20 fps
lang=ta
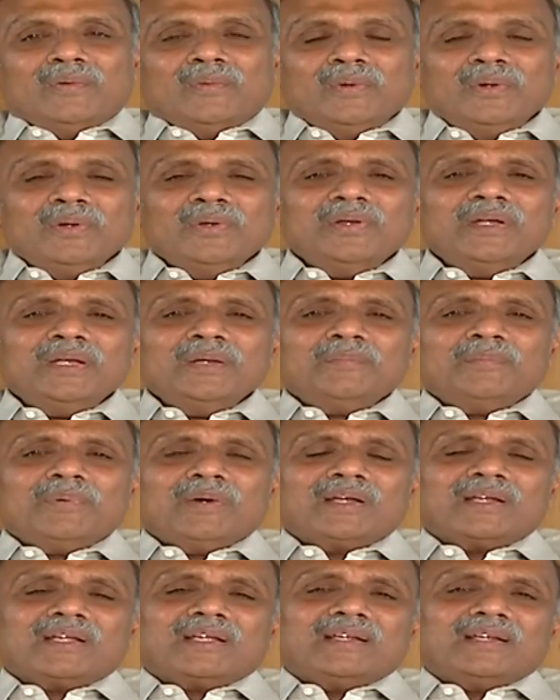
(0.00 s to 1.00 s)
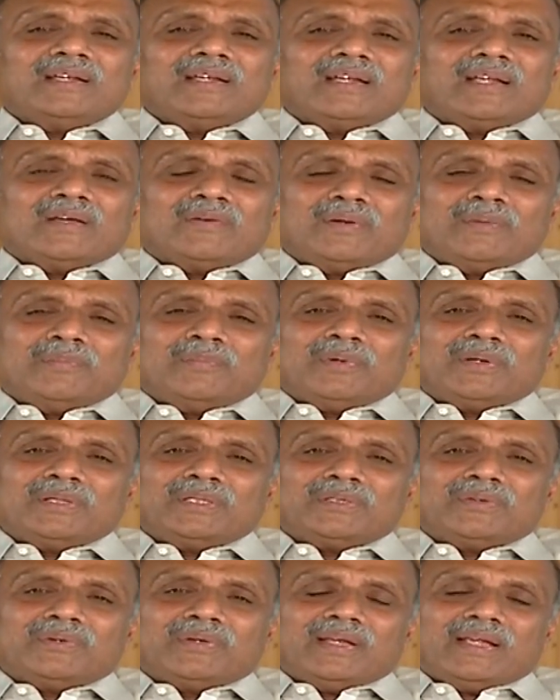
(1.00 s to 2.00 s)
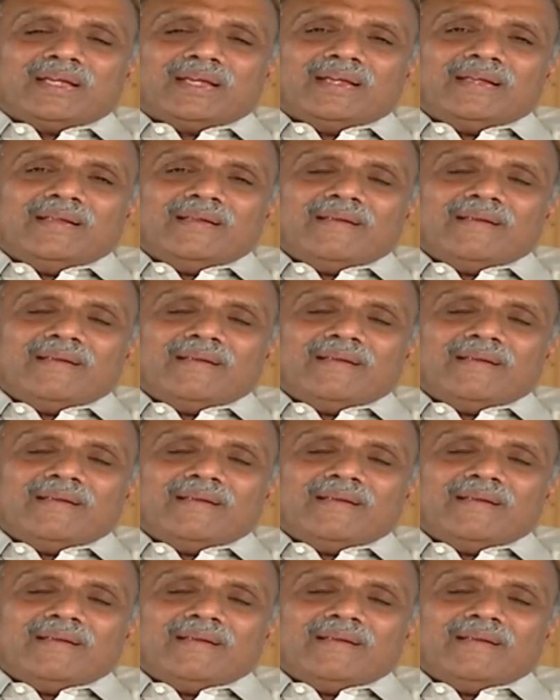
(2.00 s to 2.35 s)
இன்னொன்றை பார்க்கின்றேன் அவரை பொறுத்தவரை